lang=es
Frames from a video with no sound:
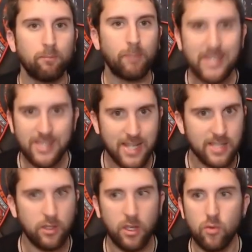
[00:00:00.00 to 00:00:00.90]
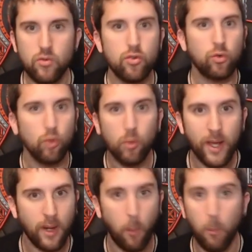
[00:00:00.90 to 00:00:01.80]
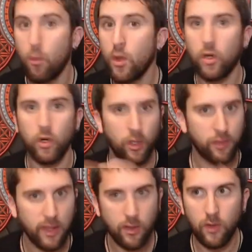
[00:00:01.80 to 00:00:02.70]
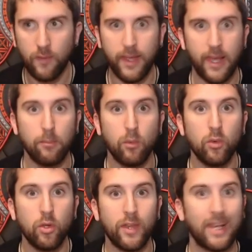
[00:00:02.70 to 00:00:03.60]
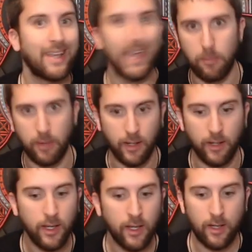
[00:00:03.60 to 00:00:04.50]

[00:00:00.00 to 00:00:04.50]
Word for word: pistas de un youtuber muy conocido del mundo del gaming.